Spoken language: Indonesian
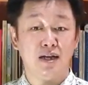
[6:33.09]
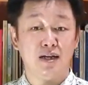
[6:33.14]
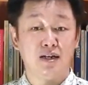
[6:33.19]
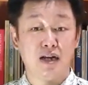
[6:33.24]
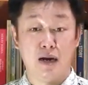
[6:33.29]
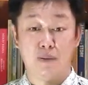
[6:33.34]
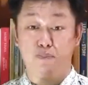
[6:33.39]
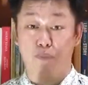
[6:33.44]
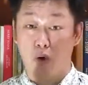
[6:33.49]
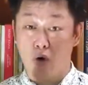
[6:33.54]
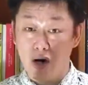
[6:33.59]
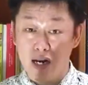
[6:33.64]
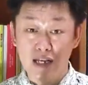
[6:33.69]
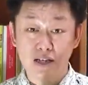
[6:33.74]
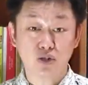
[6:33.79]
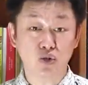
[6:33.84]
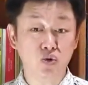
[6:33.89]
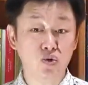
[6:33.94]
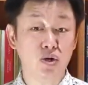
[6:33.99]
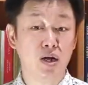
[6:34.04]
dan boleh
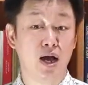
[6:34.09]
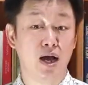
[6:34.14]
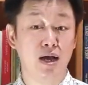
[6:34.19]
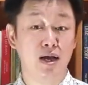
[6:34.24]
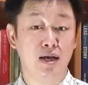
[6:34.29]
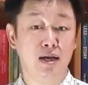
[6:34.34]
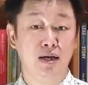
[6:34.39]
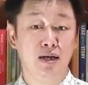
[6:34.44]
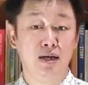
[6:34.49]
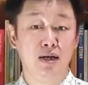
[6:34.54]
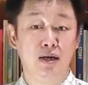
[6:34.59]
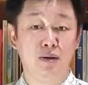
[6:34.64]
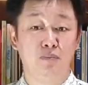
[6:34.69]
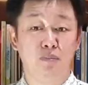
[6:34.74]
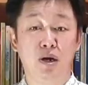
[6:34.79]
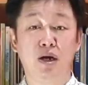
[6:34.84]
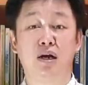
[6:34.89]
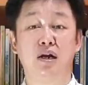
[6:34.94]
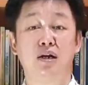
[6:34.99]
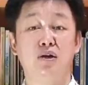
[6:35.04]
juga
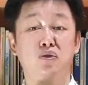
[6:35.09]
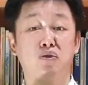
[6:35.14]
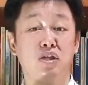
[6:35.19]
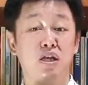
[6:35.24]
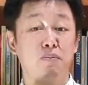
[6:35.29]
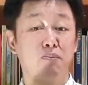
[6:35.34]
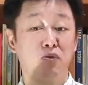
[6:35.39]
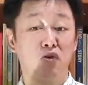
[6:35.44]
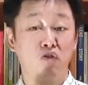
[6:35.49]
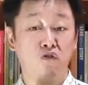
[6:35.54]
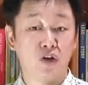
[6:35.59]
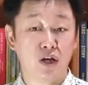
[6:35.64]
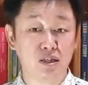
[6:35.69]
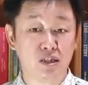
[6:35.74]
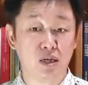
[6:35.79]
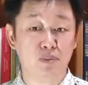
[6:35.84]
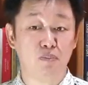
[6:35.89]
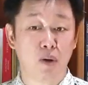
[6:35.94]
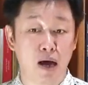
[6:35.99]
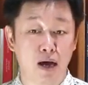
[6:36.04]
menggeluti
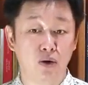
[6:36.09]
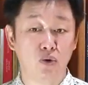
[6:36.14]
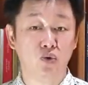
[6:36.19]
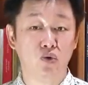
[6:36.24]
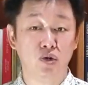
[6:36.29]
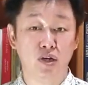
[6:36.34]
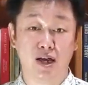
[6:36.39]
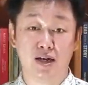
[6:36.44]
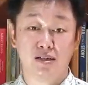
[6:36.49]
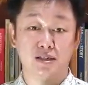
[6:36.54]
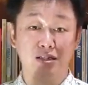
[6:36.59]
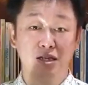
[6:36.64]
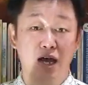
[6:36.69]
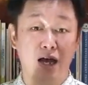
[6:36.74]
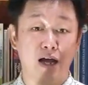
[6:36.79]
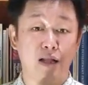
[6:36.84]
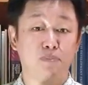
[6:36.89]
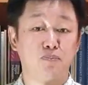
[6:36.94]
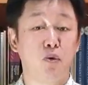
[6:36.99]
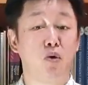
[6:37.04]
profesi baru yang
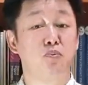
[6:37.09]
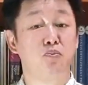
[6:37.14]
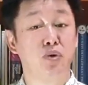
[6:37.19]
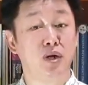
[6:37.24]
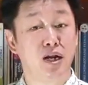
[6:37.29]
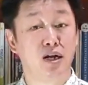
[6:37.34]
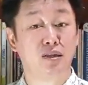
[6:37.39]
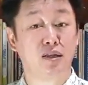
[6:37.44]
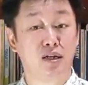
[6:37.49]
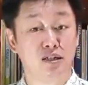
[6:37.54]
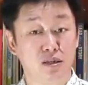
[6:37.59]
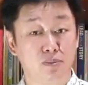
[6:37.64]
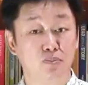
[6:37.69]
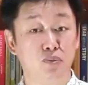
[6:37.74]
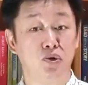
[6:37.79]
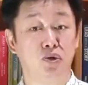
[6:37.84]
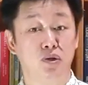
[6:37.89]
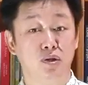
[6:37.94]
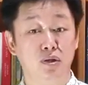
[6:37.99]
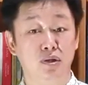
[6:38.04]
sangat populer
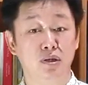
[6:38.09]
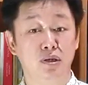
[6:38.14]
tersebut.